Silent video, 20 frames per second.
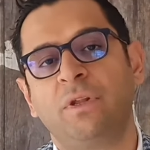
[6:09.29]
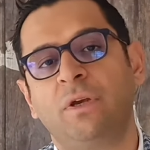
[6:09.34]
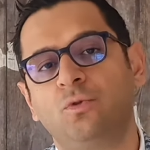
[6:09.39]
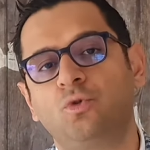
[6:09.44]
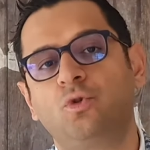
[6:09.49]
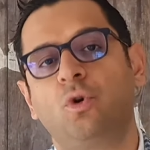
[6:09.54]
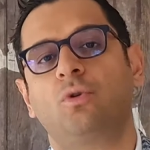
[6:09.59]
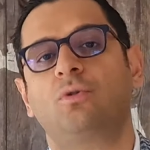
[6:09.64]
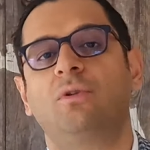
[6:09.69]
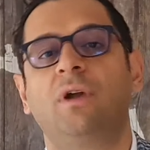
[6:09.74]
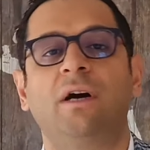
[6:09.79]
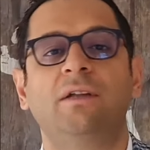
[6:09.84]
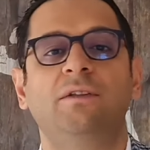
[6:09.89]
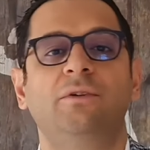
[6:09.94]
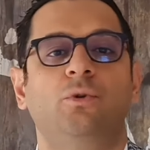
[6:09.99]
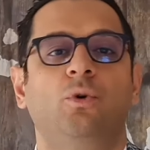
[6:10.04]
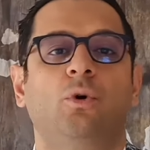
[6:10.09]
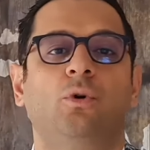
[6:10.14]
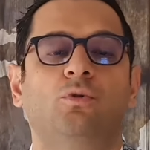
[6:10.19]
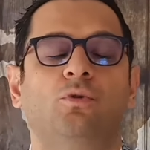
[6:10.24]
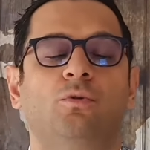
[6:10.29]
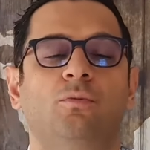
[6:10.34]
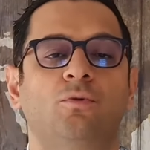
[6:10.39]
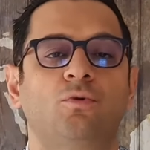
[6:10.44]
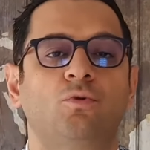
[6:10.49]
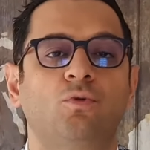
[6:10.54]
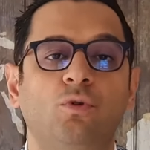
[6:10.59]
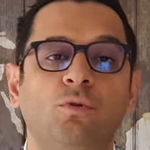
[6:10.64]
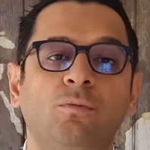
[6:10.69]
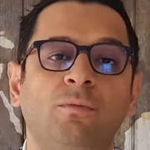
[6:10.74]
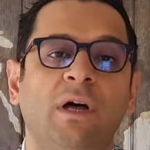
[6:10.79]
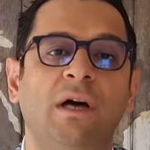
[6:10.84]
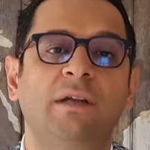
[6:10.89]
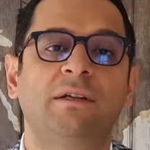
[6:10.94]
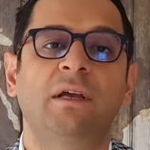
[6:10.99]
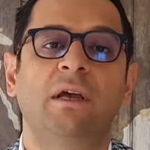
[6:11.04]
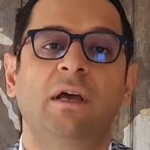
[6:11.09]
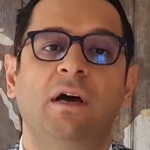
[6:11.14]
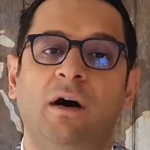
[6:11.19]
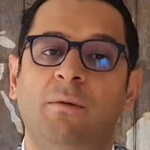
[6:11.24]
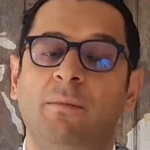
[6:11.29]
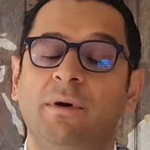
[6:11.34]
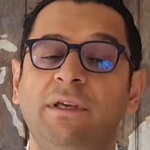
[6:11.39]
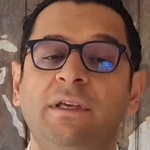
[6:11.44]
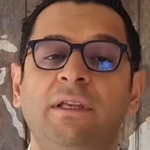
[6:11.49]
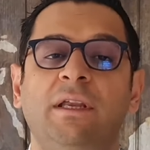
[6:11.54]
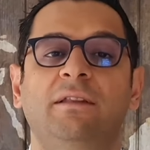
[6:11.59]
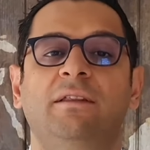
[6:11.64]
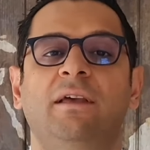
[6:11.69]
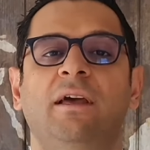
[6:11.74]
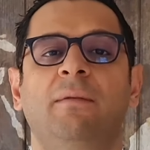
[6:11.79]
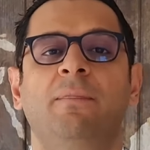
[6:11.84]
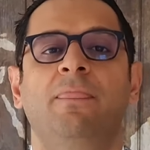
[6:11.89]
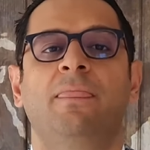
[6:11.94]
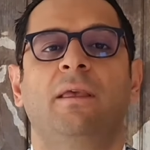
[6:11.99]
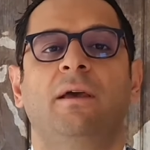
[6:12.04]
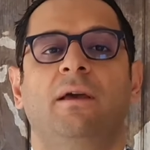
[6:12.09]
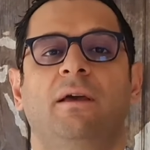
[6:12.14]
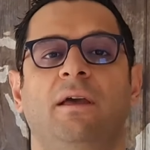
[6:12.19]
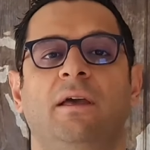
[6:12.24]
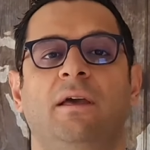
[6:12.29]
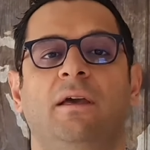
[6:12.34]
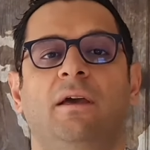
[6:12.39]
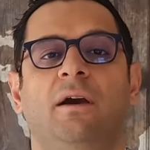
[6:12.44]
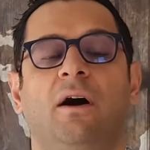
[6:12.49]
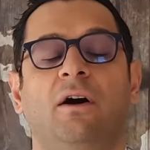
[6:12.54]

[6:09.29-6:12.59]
Çok nadir gördüğümüz durumlar ama yine de e,